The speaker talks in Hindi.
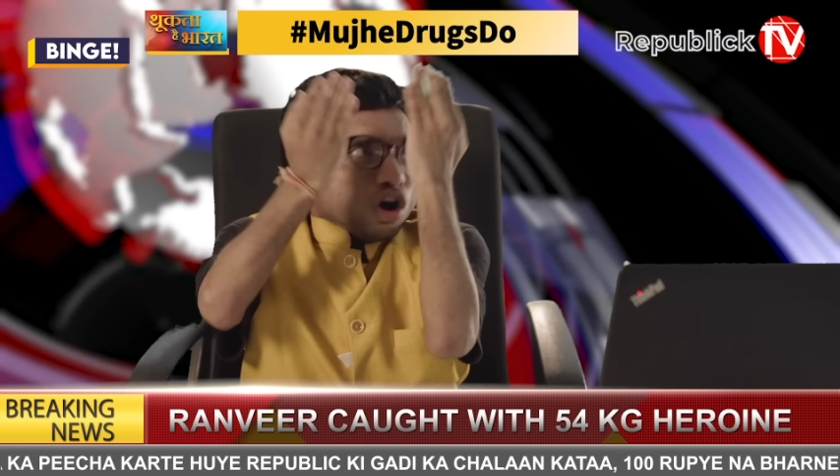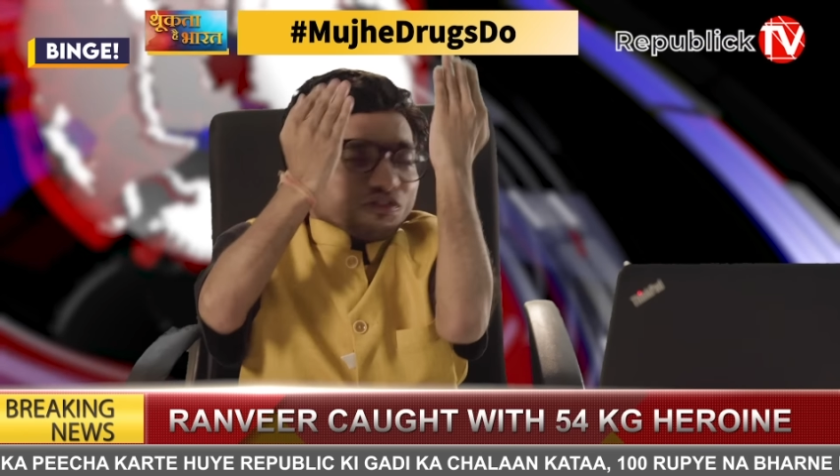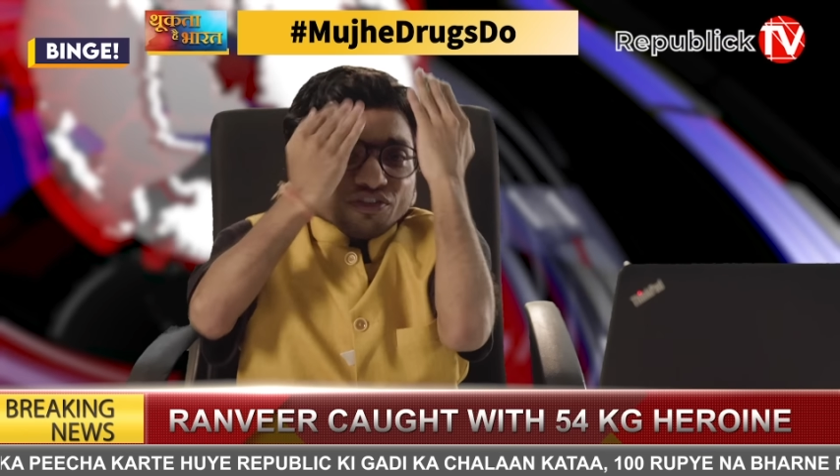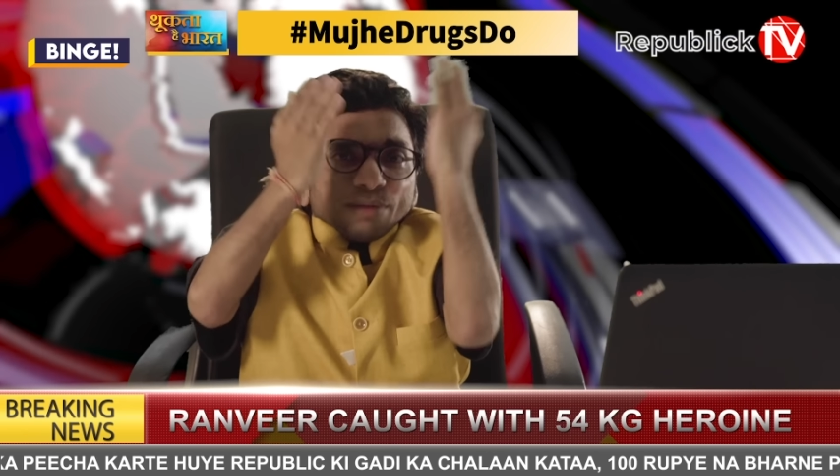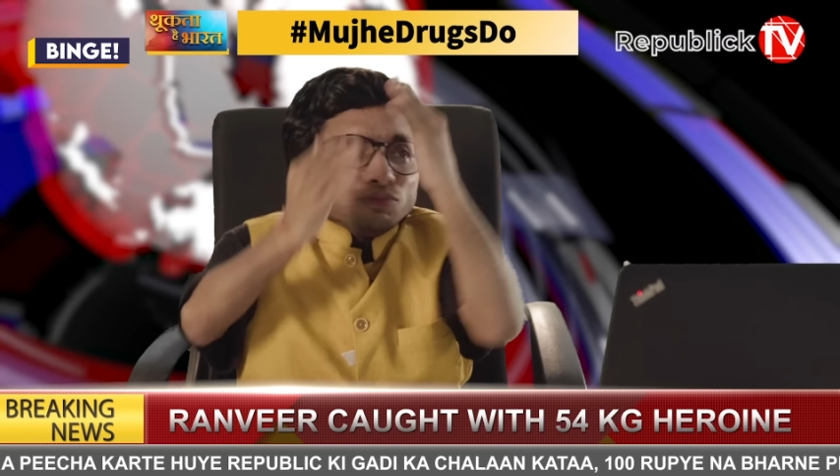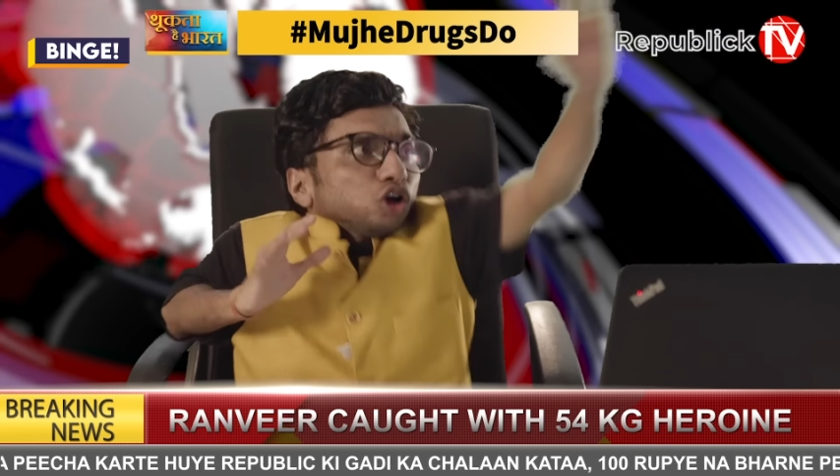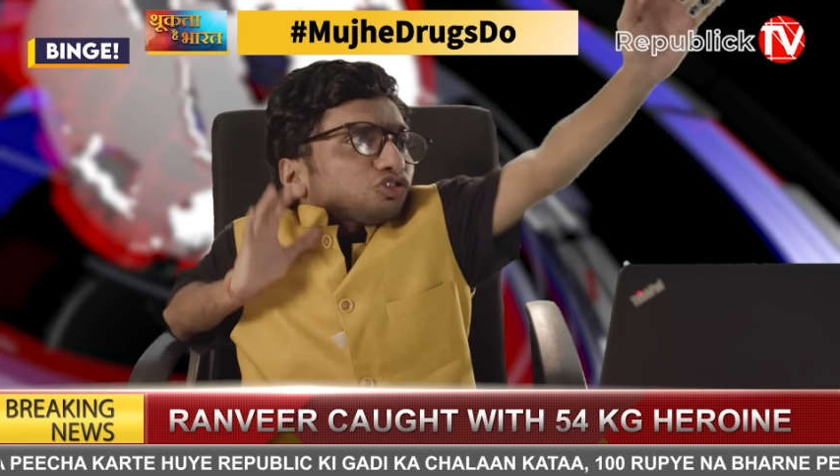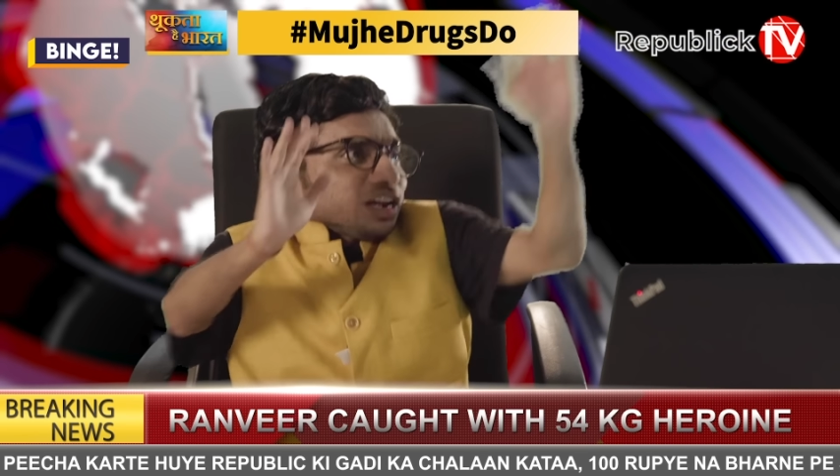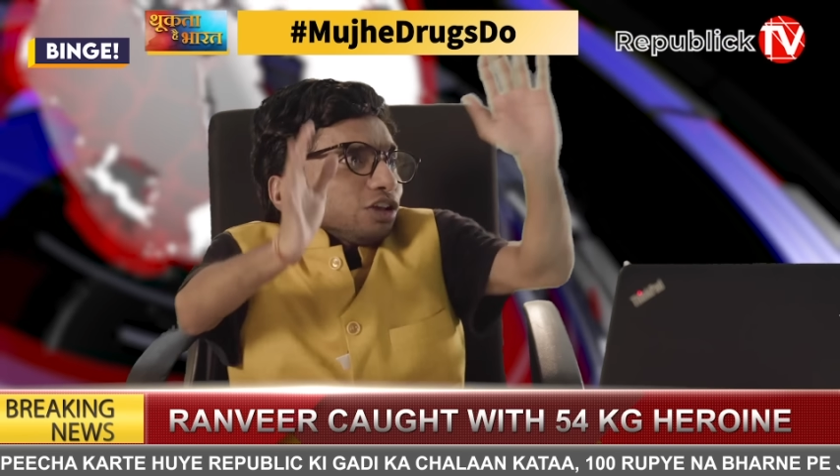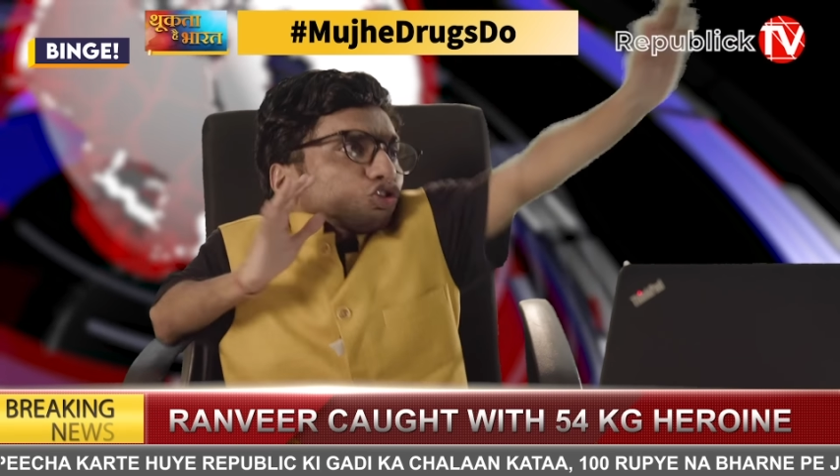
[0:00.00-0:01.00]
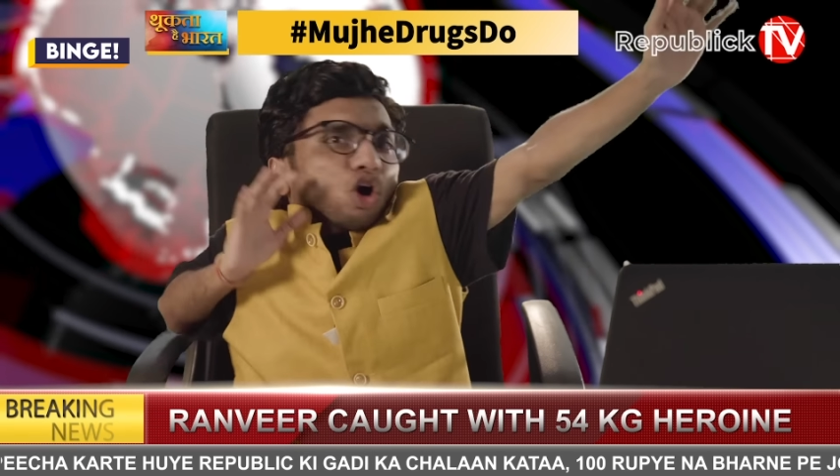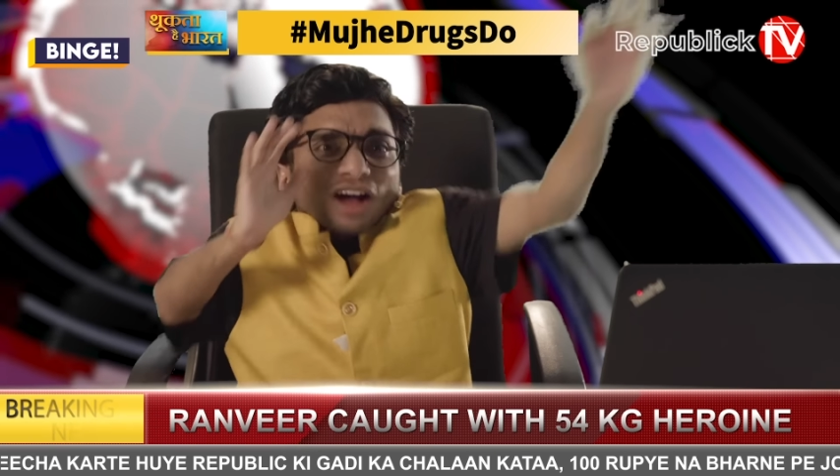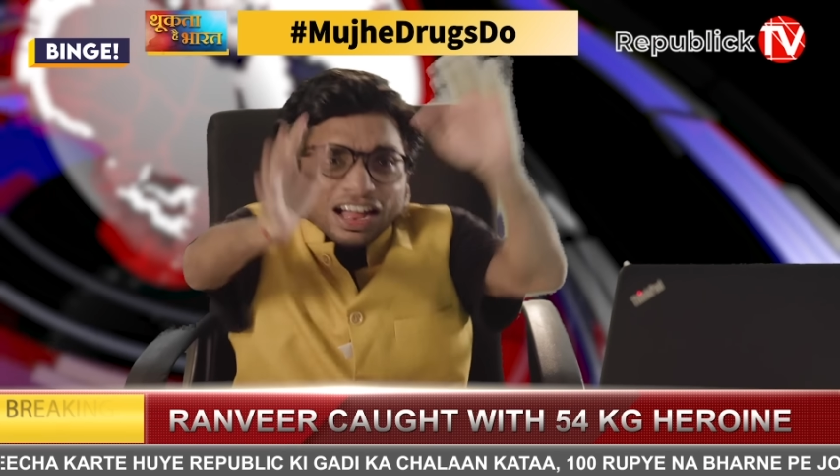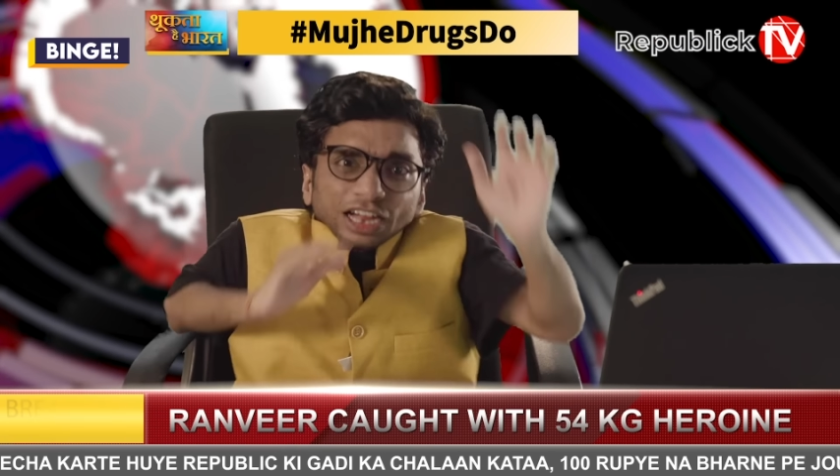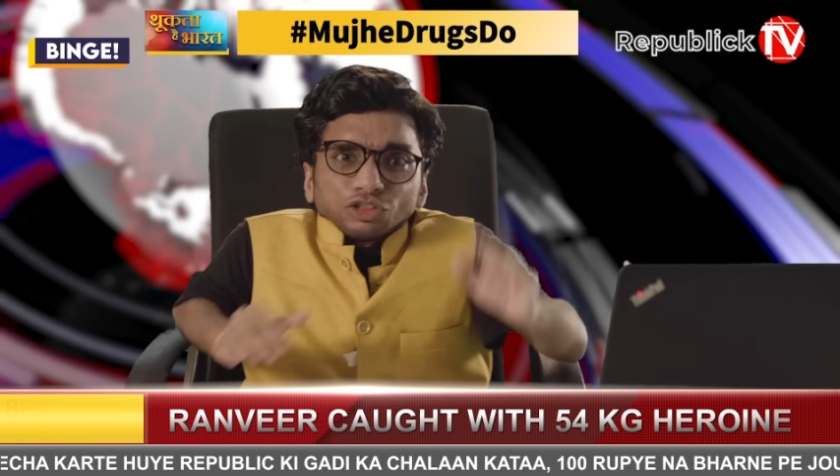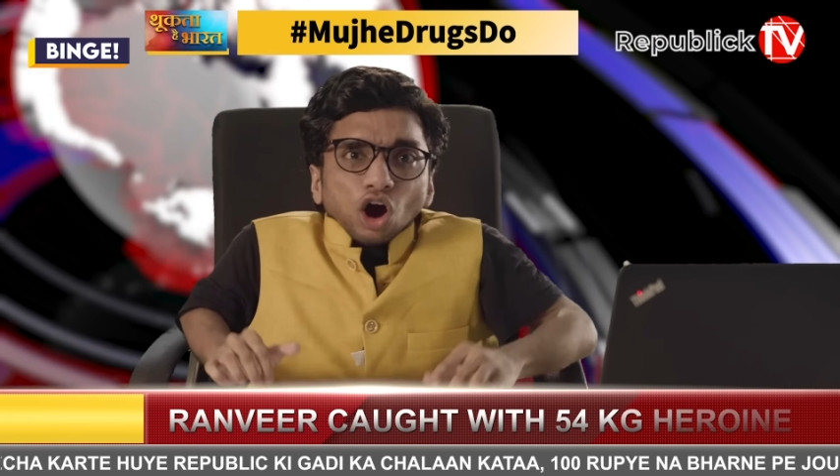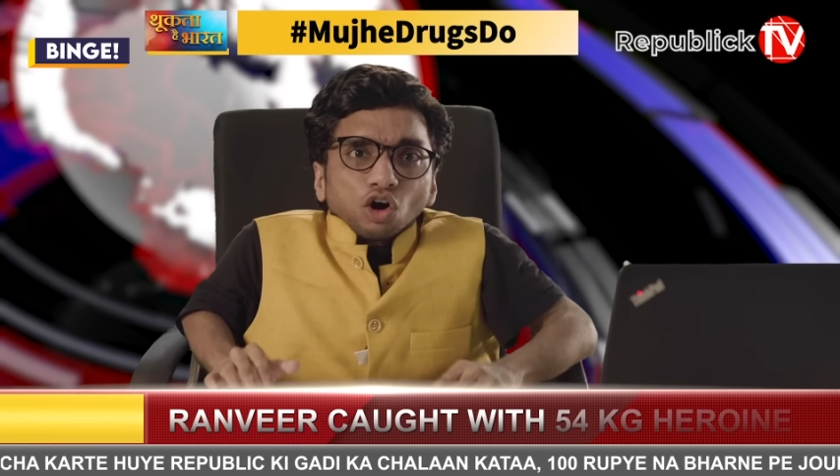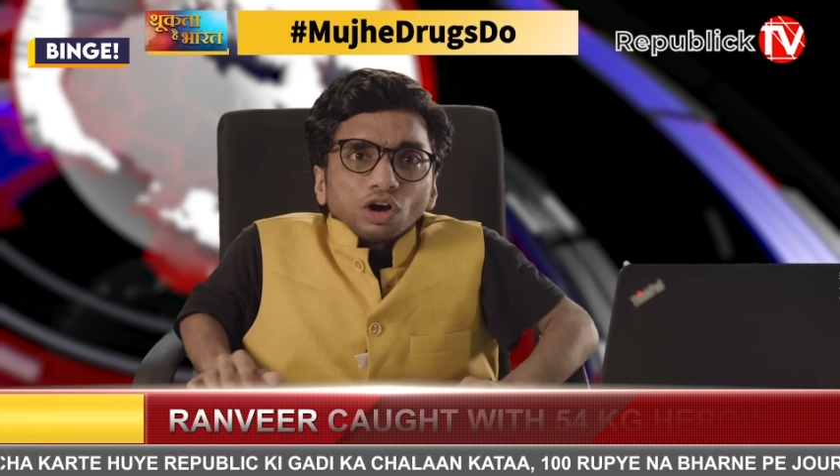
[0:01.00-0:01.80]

दो फीम दो चरस दो गांजा दो